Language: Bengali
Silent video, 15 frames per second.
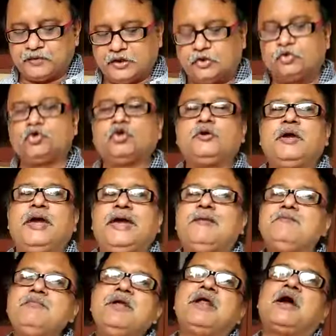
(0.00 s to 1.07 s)
কিন্তু যদি
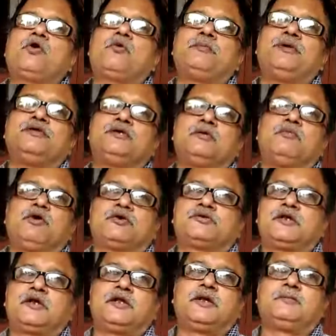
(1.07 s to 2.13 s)
এমনি রাখো পেন্সিল
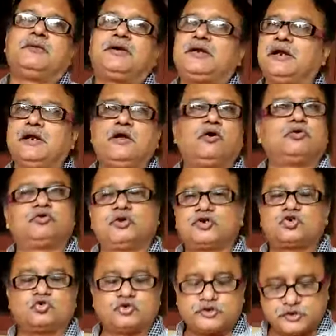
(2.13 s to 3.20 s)
বক্সটা দেখবে ঠেললে অতটা
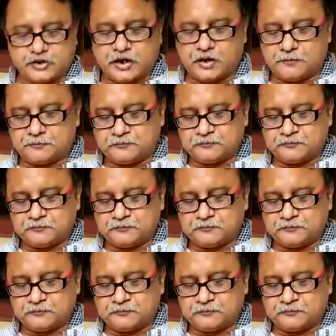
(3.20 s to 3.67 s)
সরছে না